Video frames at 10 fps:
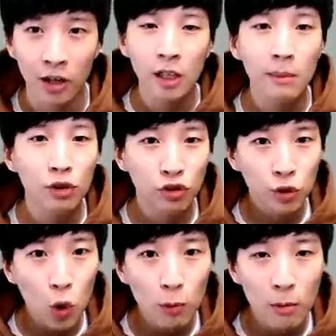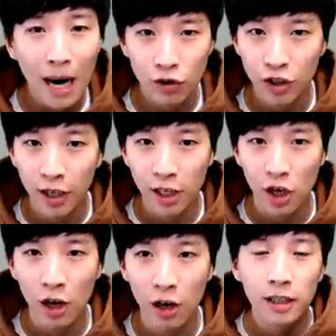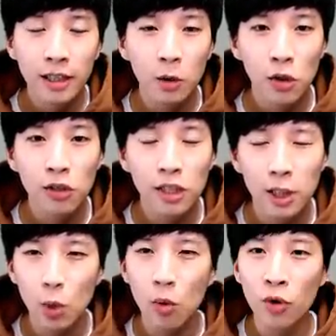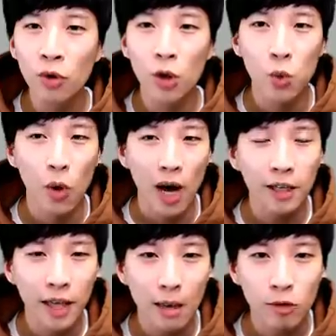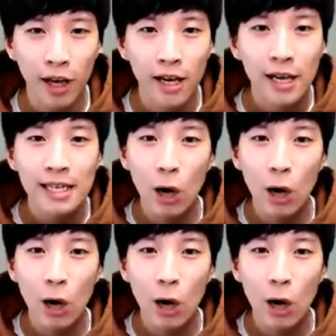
그러면 주소를 보면 알 수 있겠죠. 그리고 저는 지도 보는 걸 좋아하기 때문에